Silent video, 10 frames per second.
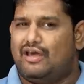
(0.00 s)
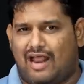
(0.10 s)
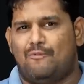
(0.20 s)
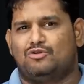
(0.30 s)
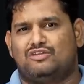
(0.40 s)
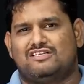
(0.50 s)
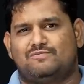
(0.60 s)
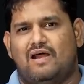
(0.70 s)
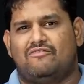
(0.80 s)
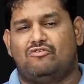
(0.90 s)
రాబోతున్న
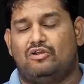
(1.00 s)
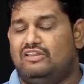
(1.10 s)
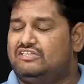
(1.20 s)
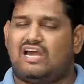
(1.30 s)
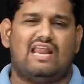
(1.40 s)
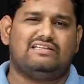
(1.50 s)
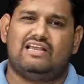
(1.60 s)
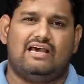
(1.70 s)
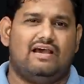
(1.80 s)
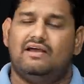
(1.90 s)
స్మార్ట్ ఫోన్ ఇది చాలా
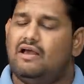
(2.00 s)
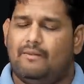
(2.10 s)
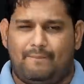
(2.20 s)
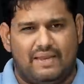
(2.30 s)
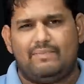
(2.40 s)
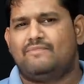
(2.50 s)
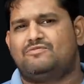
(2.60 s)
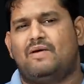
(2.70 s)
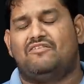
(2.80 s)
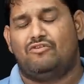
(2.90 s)
చాలా ప్రీమియం
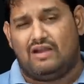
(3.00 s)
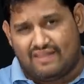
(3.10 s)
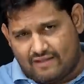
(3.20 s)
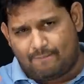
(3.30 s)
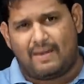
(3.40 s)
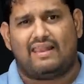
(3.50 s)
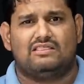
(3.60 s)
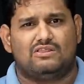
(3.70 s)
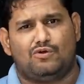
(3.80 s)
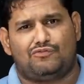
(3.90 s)
స్మార్ట్ ఫోన్ లెదర్
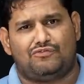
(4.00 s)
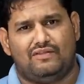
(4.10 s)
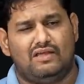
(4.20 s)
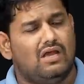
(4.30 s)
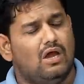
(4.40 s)
ప్యానల్తో వస్తుంది